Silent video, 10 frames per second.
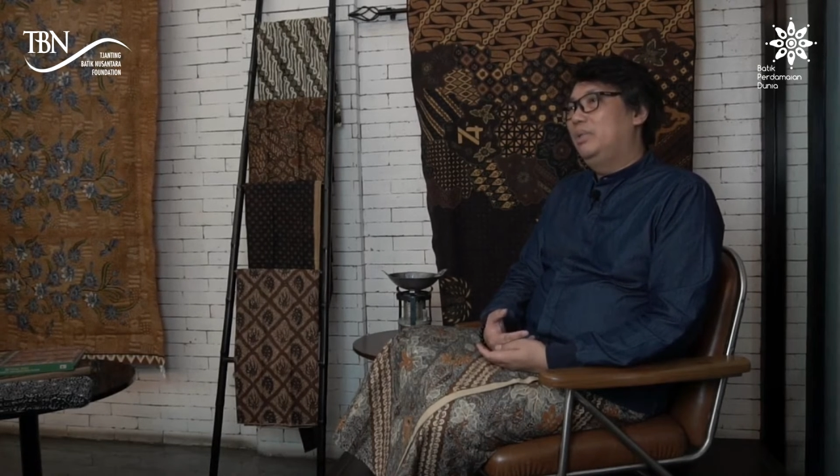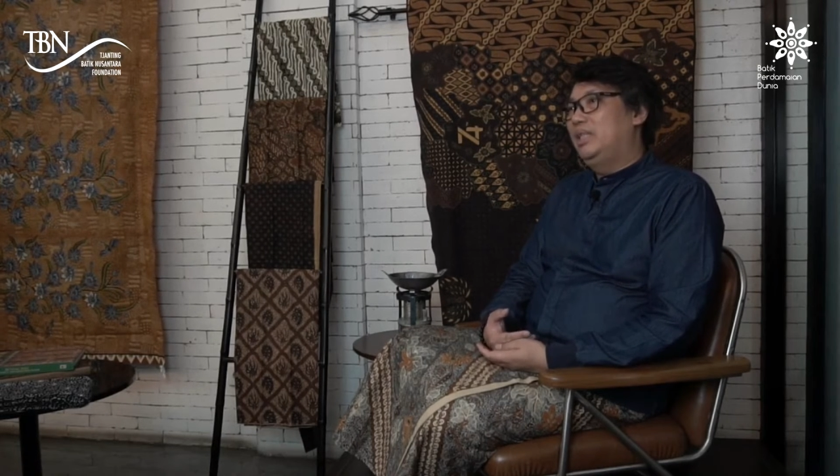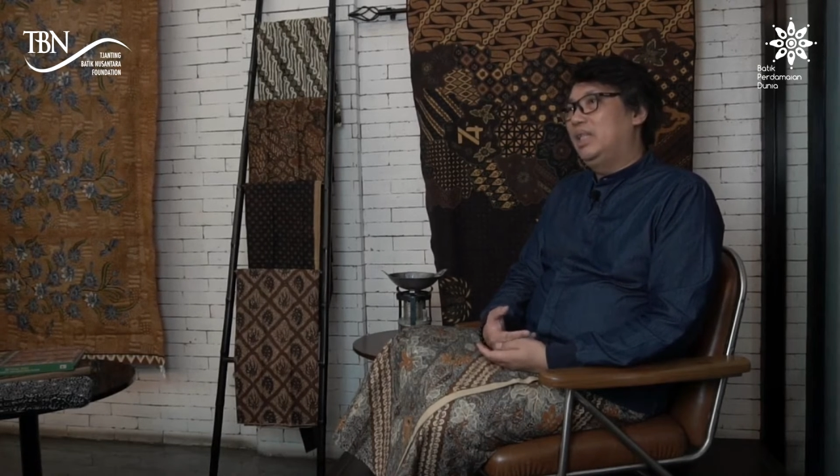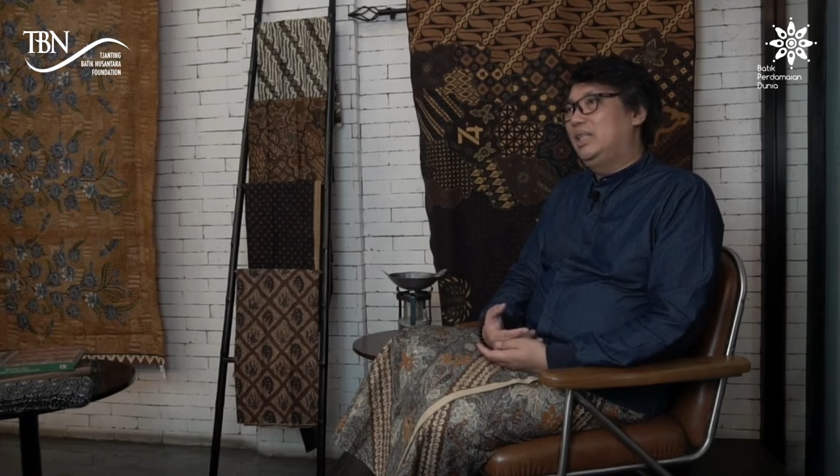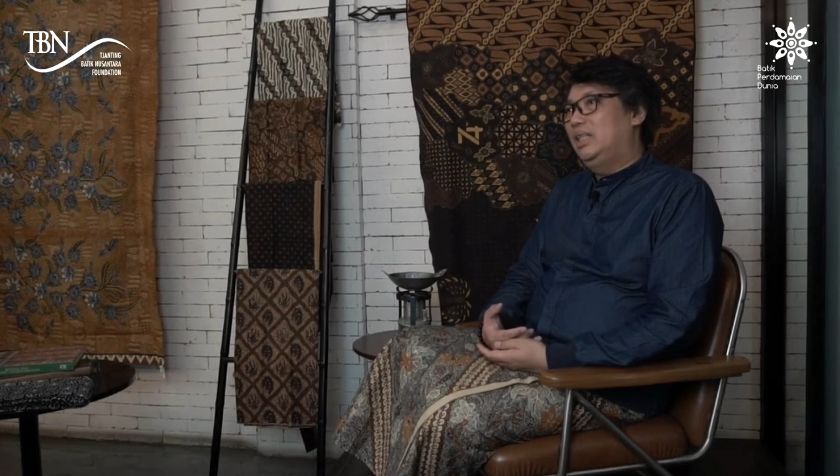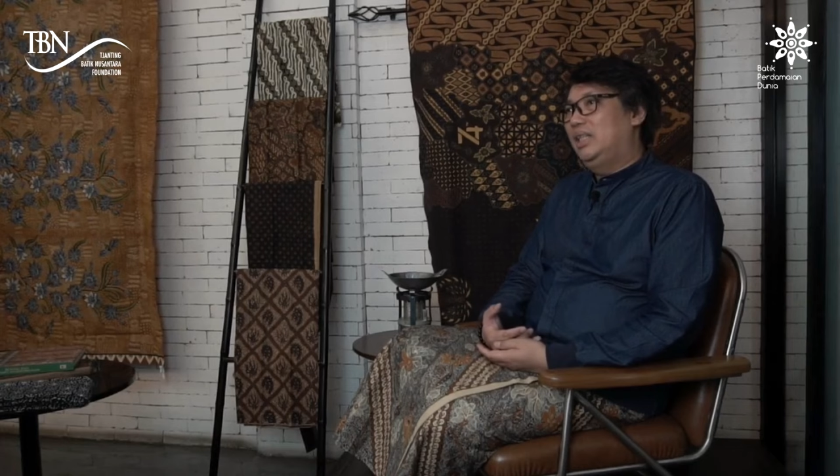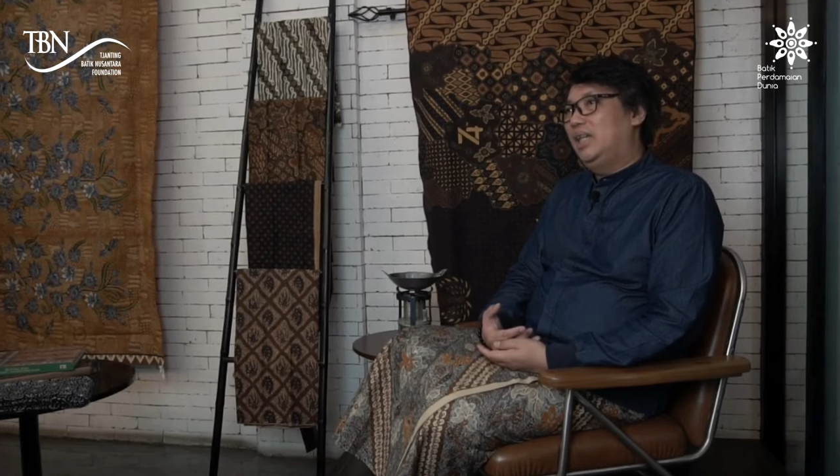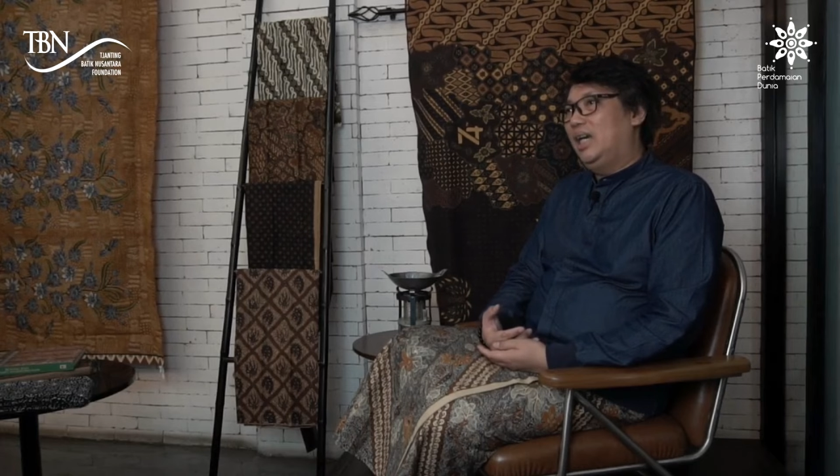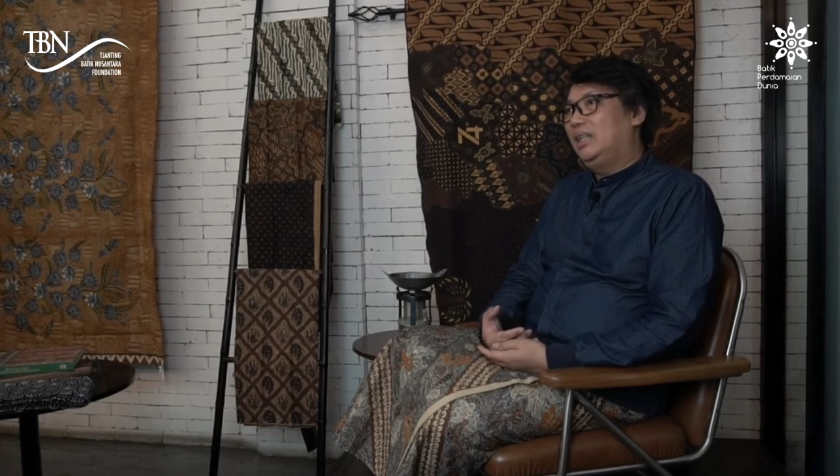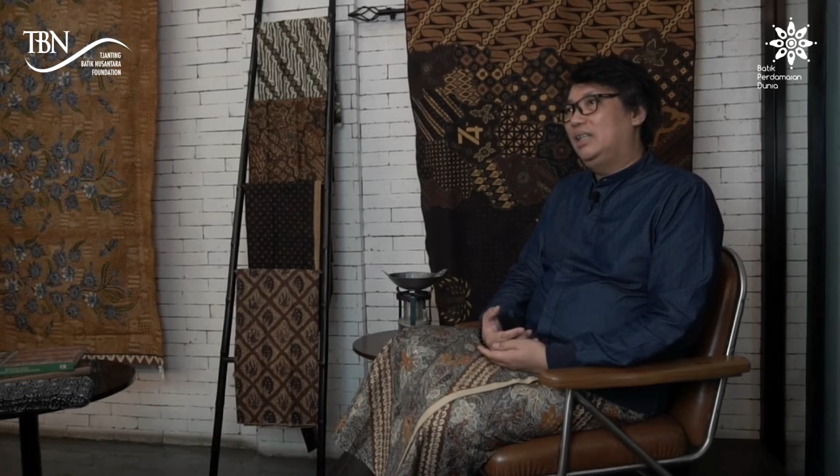bisa
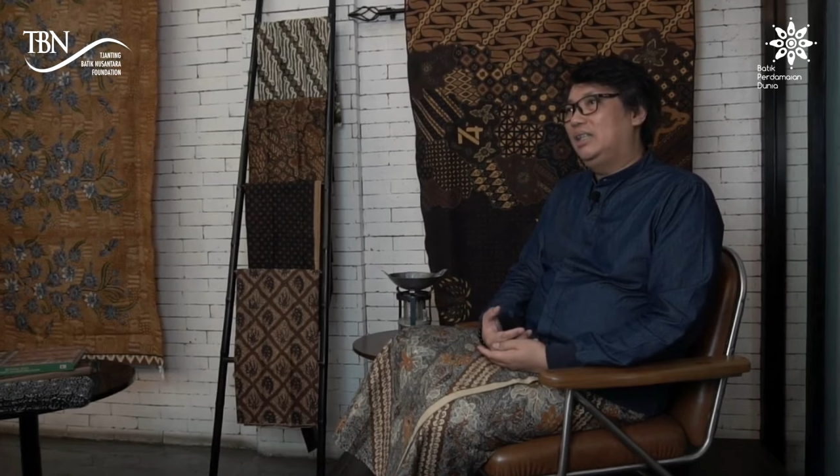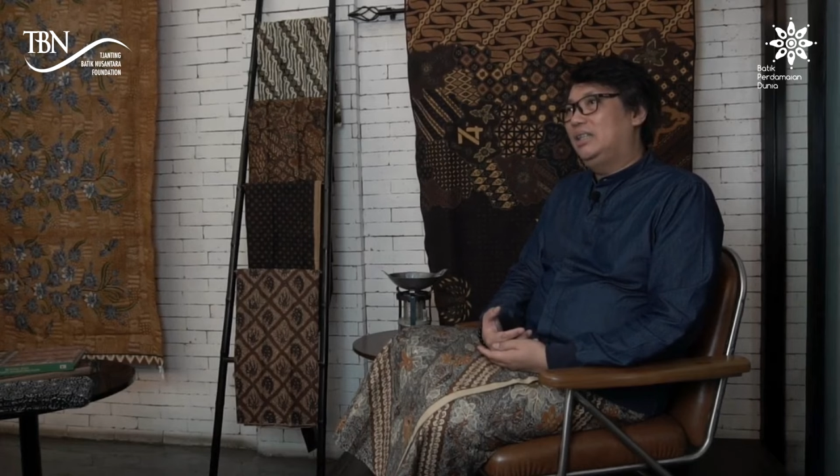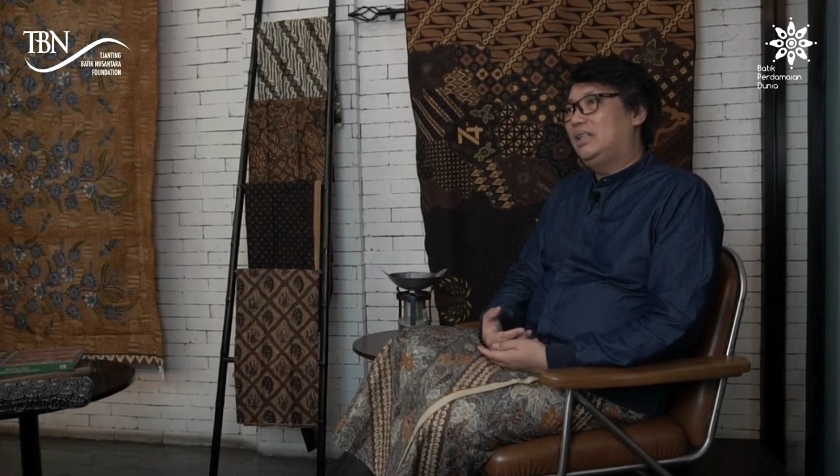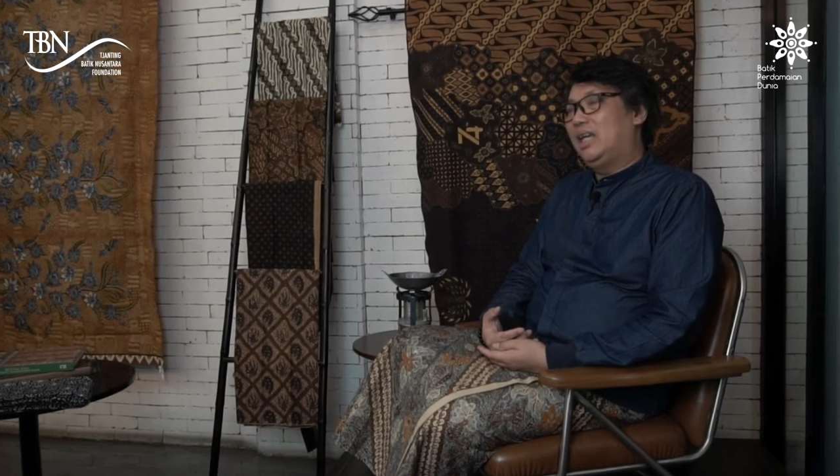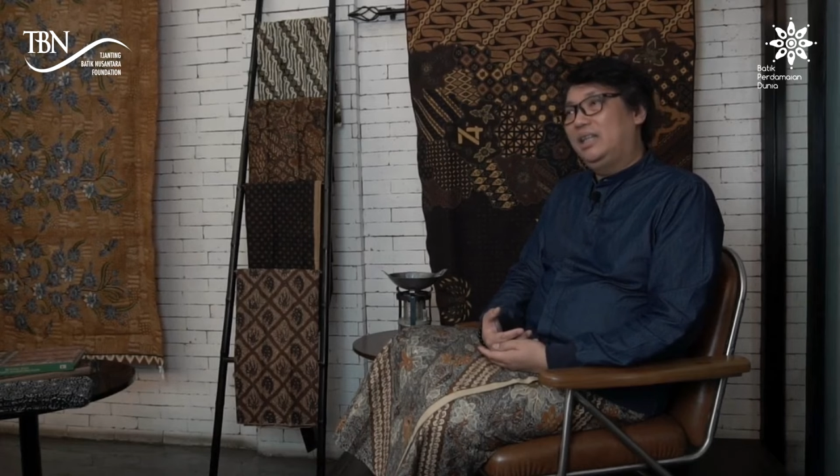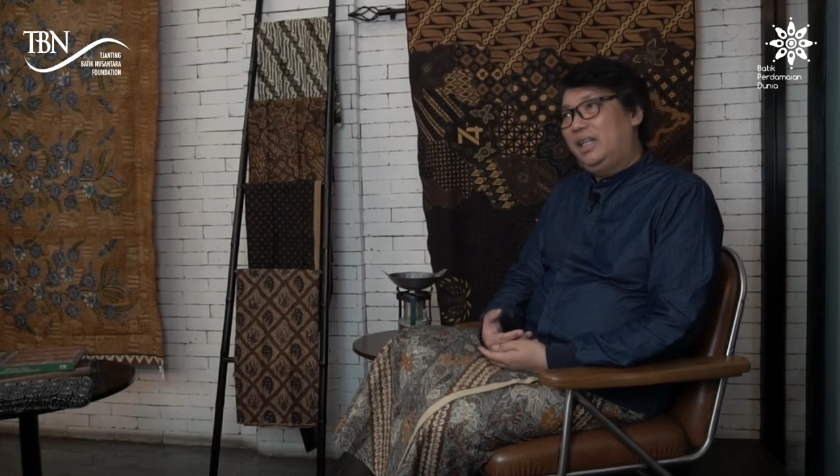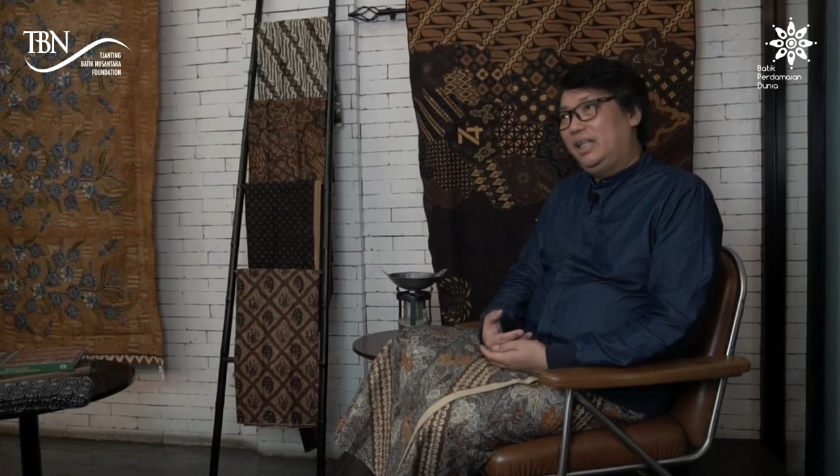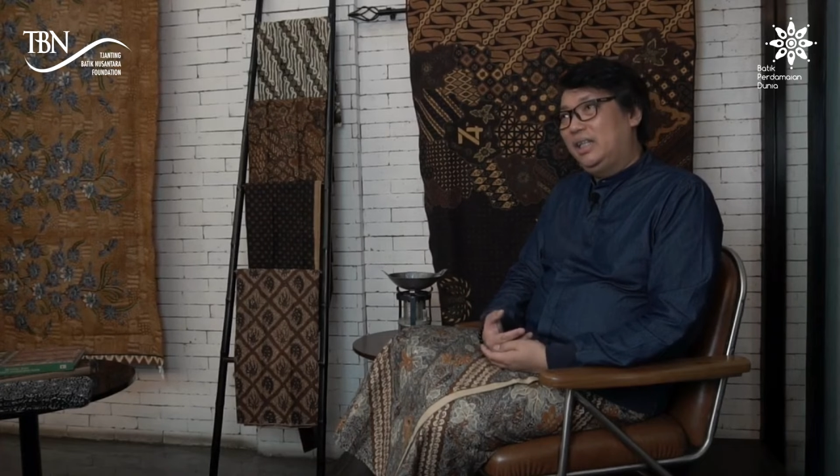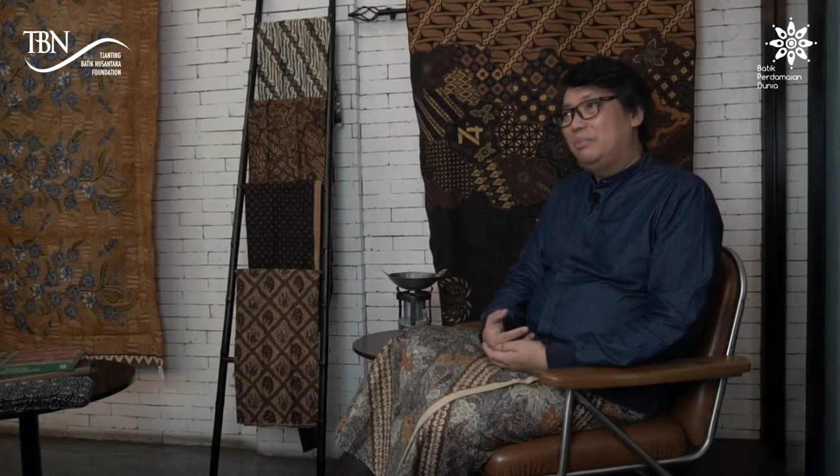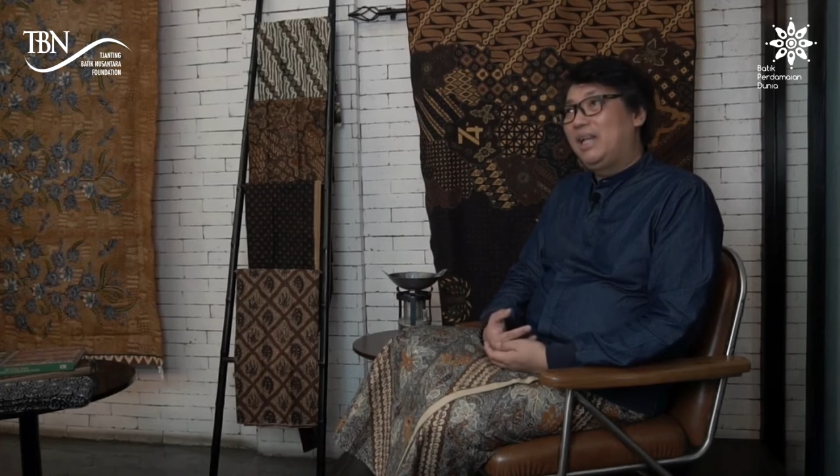dilihat cantik
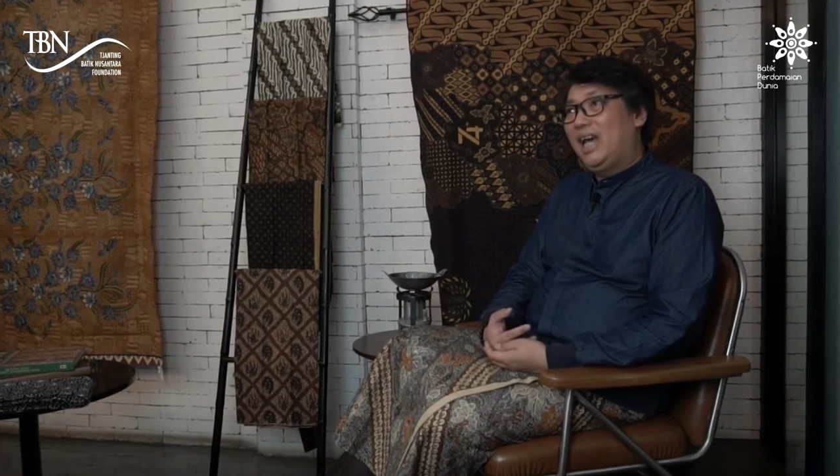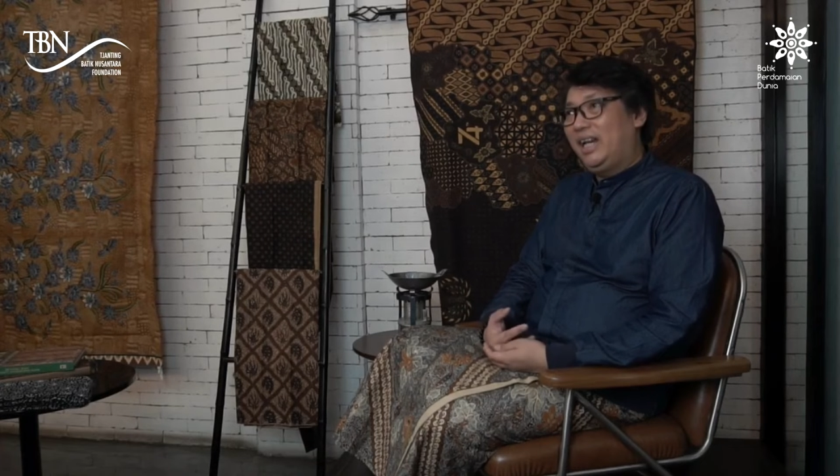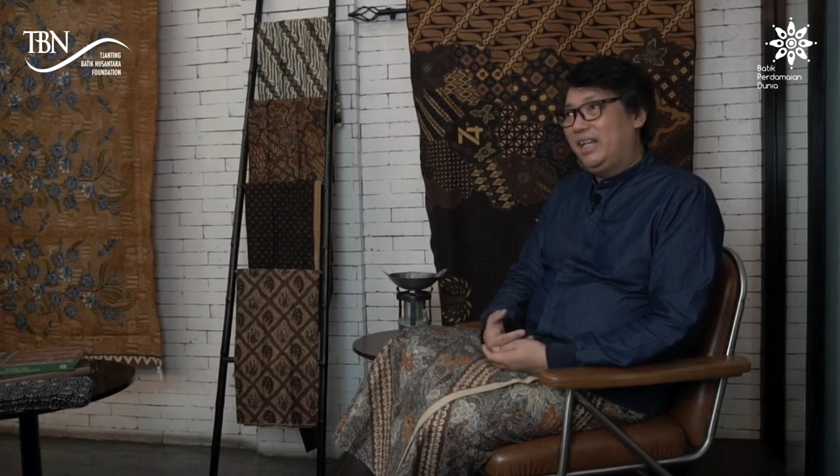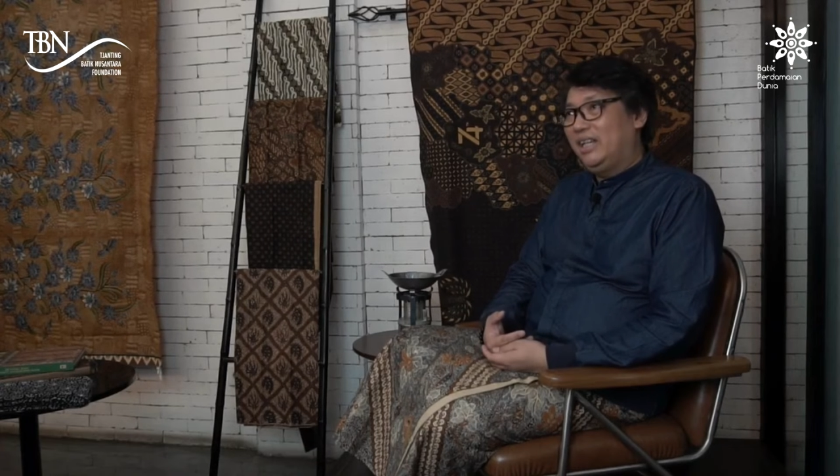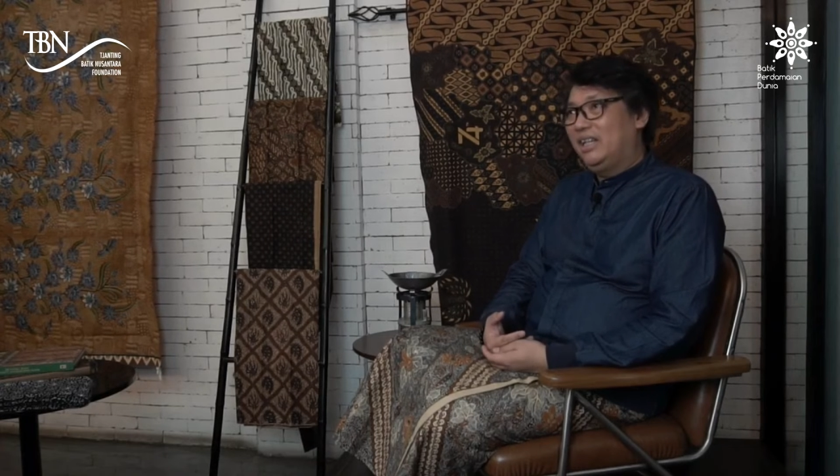dan menarik